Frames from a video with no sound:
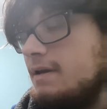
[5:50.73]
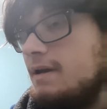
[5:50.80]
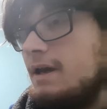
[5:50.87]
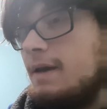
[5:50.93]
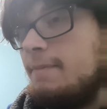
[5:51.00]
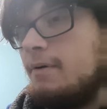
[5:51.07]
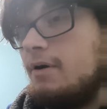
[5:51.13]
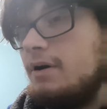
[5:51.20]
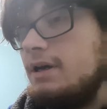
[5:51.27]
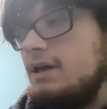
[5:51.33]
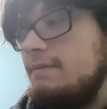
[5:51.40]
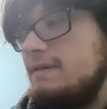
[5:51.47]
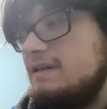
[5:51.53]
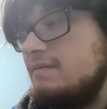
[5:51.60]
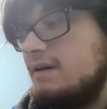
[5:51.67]
E poi
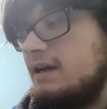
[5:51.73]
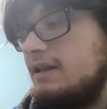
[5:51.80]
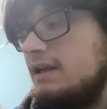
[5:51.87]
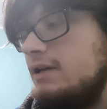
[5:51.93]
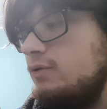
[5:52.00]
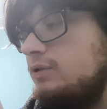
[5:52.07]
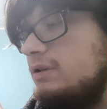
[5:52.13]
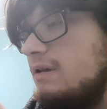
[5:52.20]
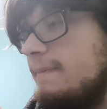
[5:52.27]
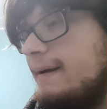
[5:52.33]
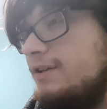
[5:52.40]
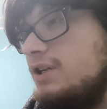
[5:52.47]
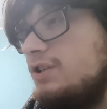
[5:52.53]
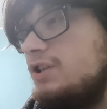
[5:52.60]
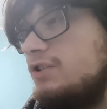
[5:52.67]
mi sembra che nelle ultime
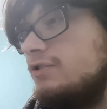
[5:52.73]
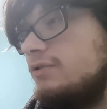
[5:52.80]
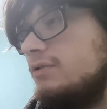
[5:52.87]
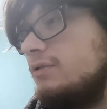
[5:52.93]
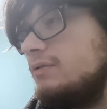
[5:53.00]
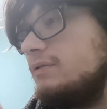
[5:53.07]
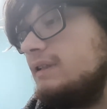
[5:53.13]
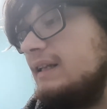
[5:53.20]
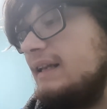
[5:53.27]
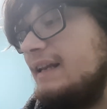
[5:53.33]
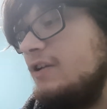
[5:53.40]
pagine ci sono delle